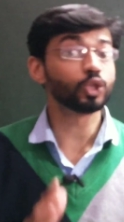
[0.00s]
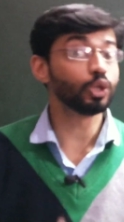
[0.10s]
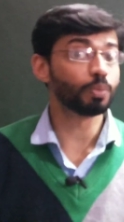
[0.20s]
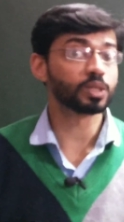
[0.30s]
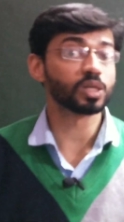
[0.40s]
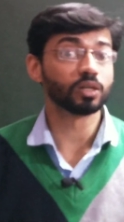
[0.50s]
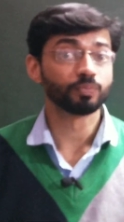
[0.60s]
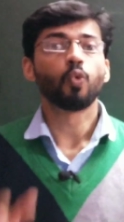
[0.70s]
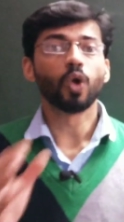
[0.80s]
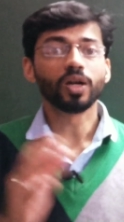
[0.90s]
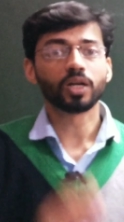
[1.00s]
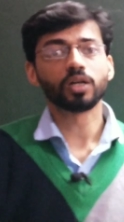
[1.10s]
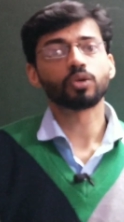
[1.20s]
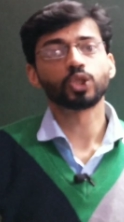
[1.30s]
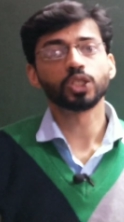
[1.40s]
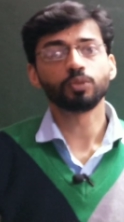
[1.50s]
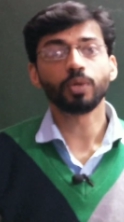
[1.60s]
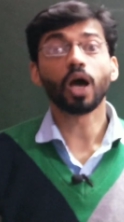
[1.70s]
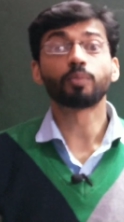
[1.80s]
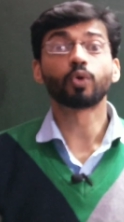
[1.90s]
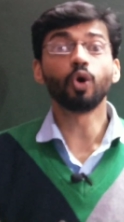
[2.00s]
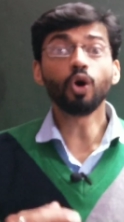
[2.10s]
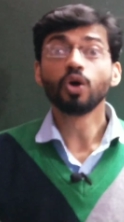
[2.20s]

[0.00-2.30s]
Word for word: थ्री परसेंट वन थर्ड क्वेश्चन में आपको